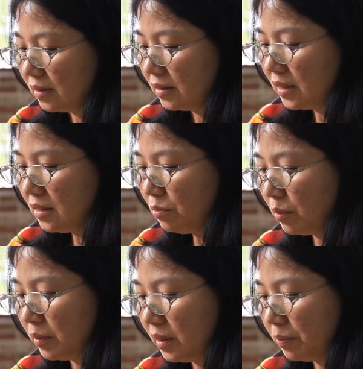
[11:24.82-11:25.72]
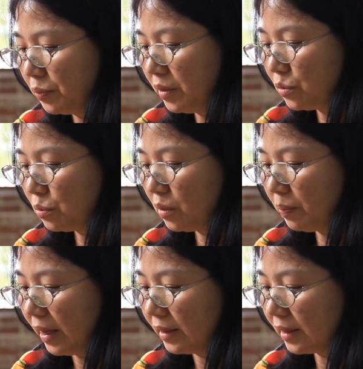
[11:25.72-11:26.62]
其实我们也不会说
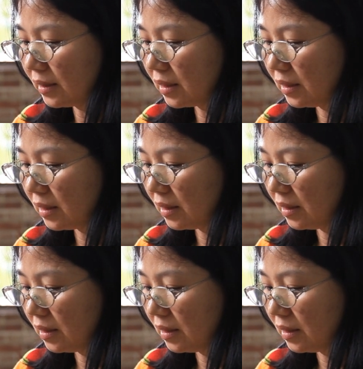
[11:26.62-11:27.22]
把它当成